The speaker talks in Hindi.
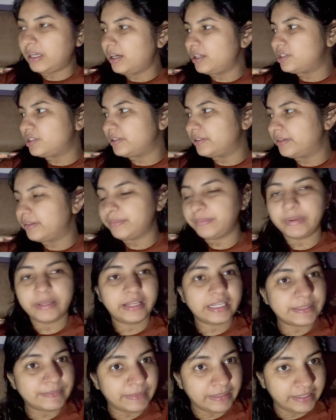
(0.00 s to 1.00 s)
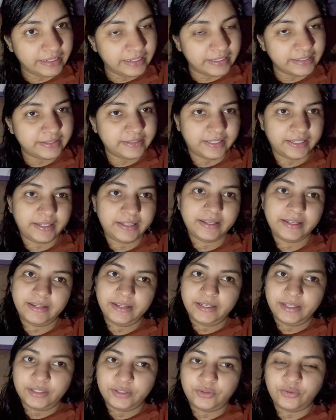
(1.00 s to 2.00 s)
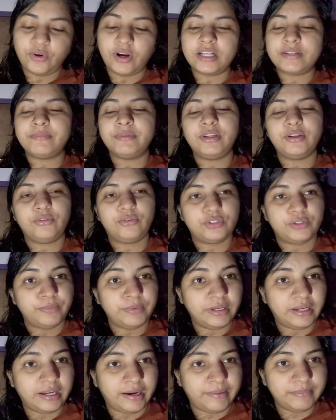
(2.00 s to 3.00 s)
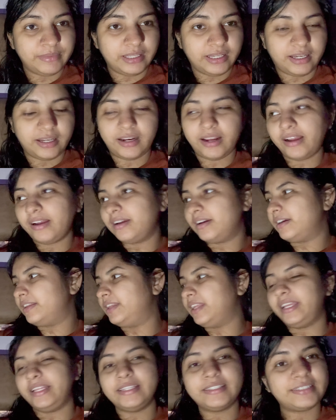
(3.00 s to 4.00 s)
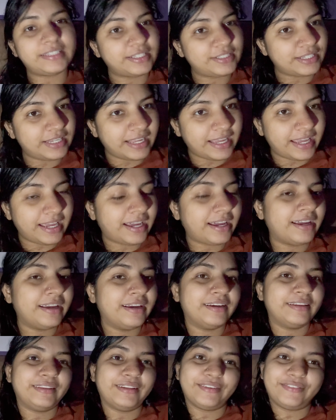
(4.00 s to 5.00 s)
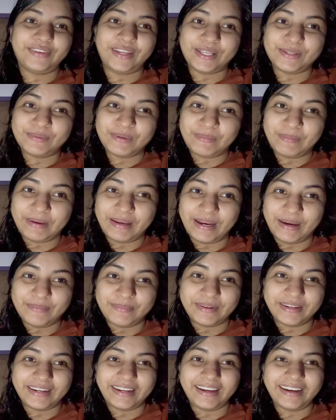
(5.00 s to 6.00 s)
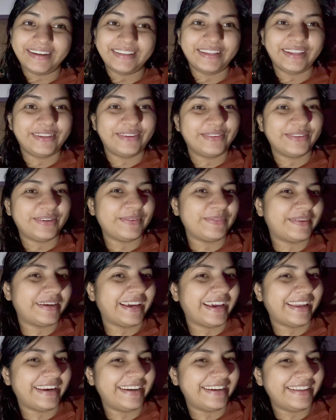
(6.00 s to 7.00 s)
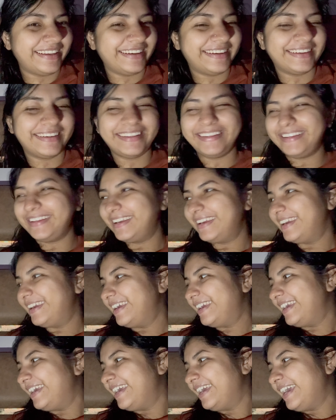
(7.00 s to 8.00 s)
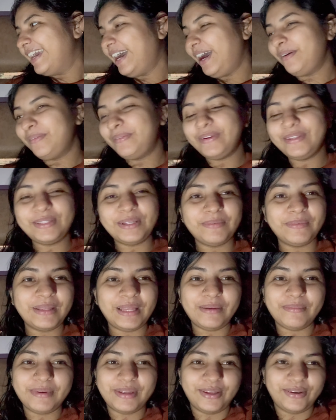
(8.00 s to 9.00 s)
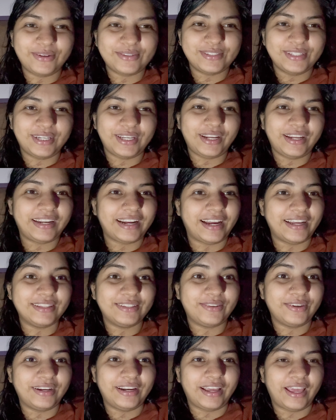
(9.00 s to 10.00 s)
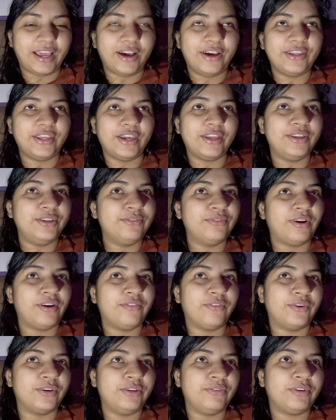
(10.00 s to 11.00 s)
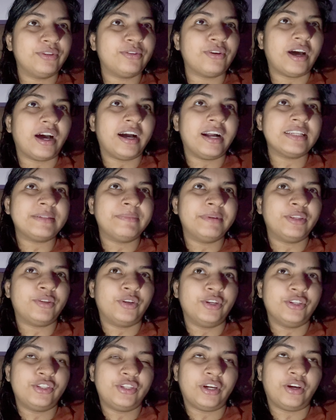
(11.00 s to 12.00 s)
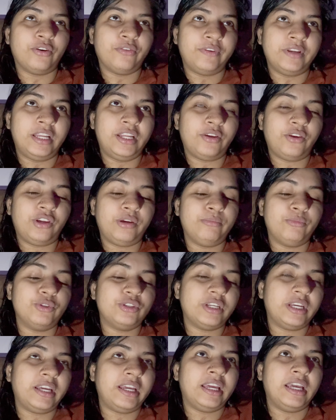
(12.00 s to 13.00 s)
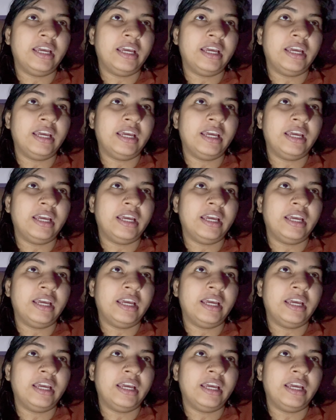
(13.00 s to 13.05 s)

आज मेरे हस्बैंड घर थे तो आज मैंने कुछ भी काम नहीं करा ना इंस्टा चलाया ना फेसबुक पे काम करा ना यूट्यूब का एडिटिंग करी अभी तो मतलब मैंने कुछ नहीं करा रात को लगेगा ये नहीं हुआ वो नहीं हुआ तो आज मैंने थोड़ी सा ऑफ ले ली क्योंकि मुझे